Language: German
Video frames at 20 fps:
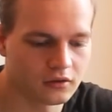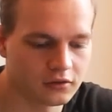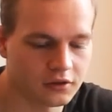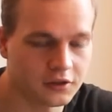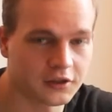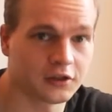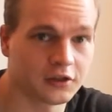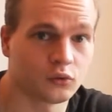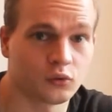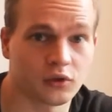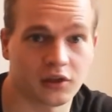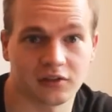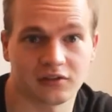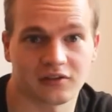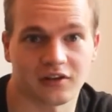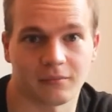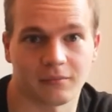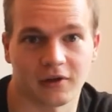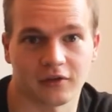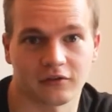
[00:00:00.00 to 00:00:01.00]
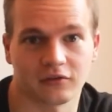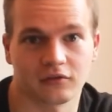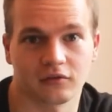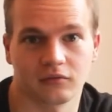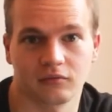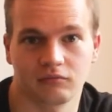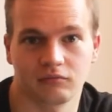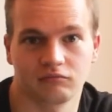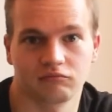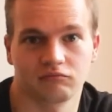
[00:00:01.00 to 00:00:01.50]
die Dinge, die du jeden Tag
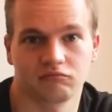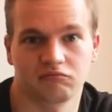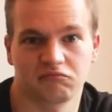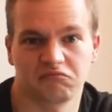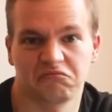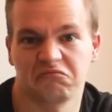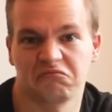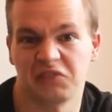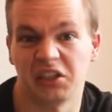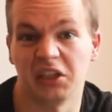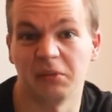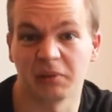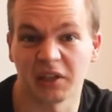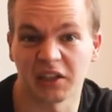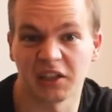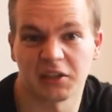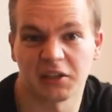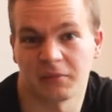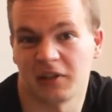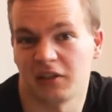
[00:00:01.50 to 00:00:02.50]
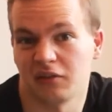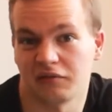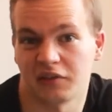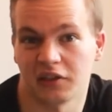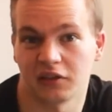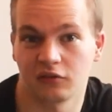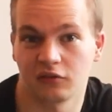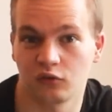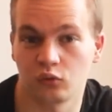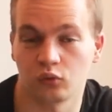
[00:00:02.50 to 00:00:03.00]
machst, die bringen dich im
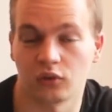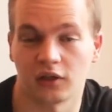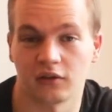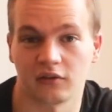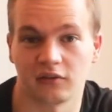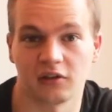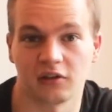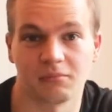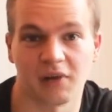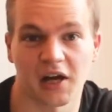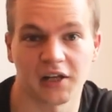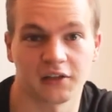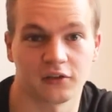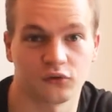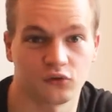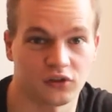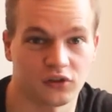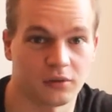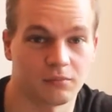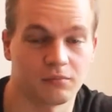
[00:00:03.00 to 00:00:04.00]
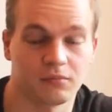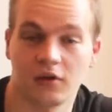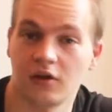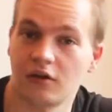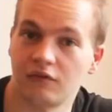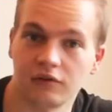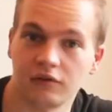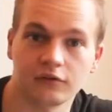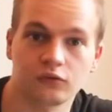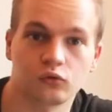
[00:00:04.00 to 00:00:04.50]
Endeffekt zu deinem Ziel, machen dich zu dem,
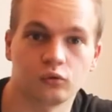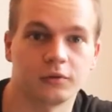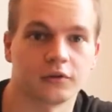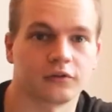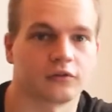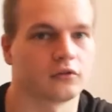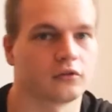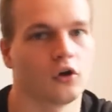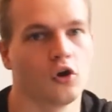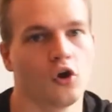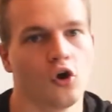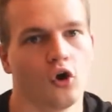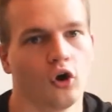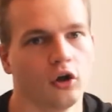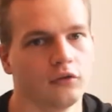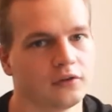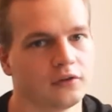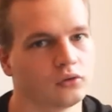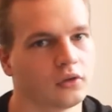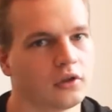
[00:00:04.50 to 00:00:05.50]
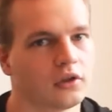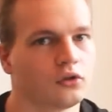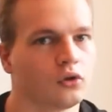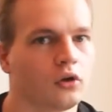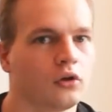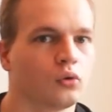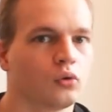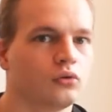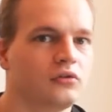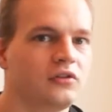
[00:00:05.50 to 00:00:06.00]
was du bist. Und wenn du eine
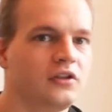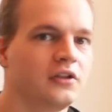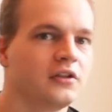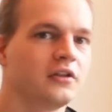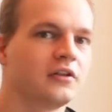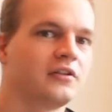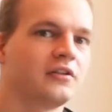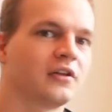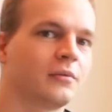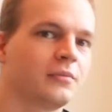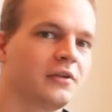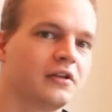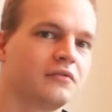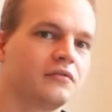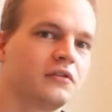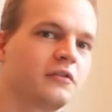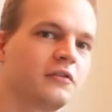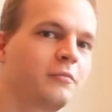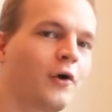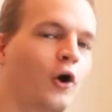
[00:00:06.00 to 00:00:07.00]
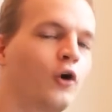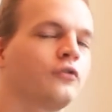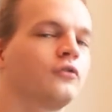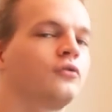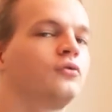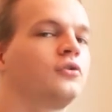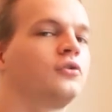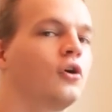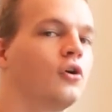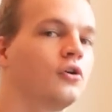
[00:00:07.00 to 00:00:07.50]
neue Routine etablieren willst, brauchst du
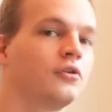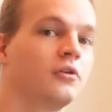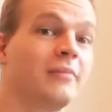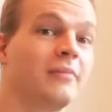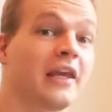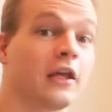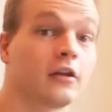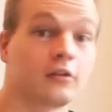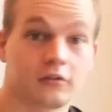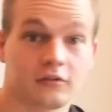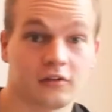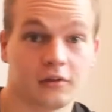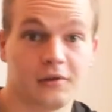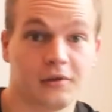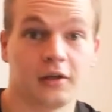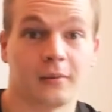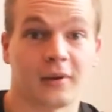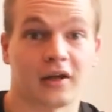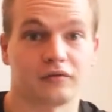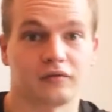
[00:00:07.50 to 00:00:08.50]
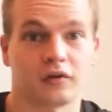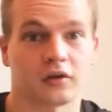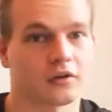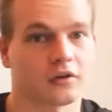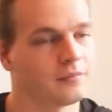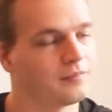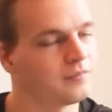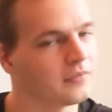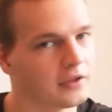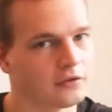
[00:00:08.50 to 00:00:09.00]
natürlich auch eine Menge Disziplin am Anfang.
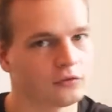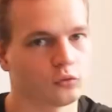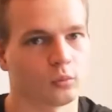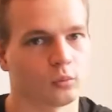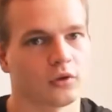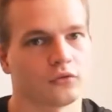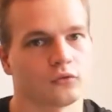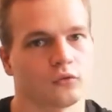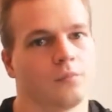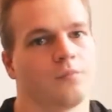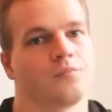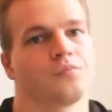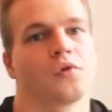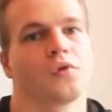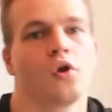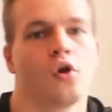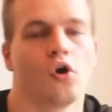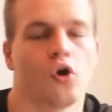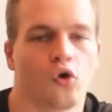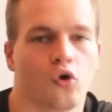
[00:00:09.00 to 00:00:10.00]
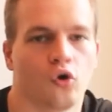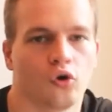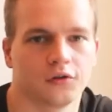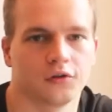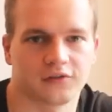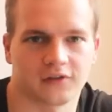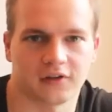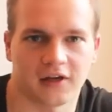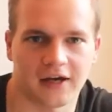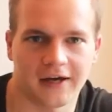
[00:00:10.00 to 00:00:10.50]
Ist nun mal so.
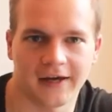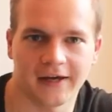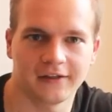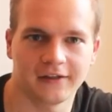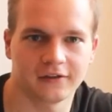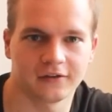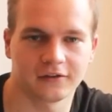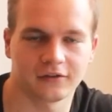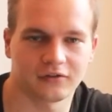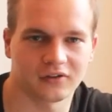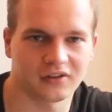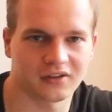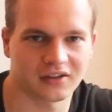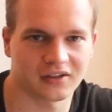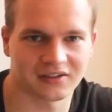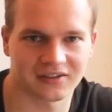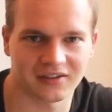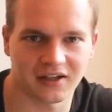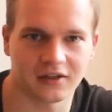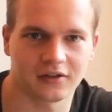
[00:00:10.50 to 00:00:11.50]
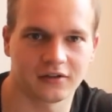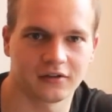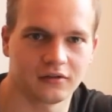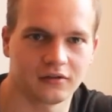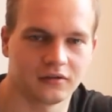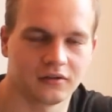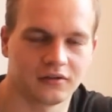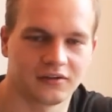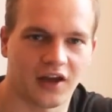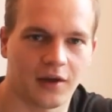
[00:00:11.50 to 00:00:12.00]
Und ein interessanter Gedanke,
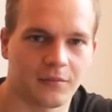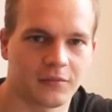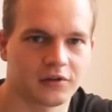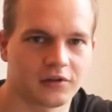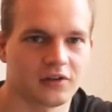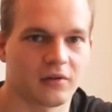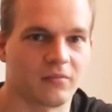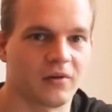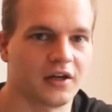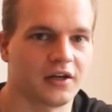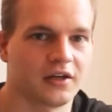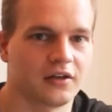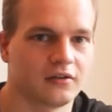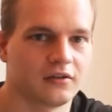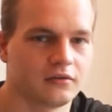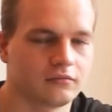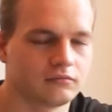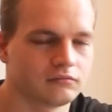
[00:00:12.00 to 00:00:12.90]
der mir dabei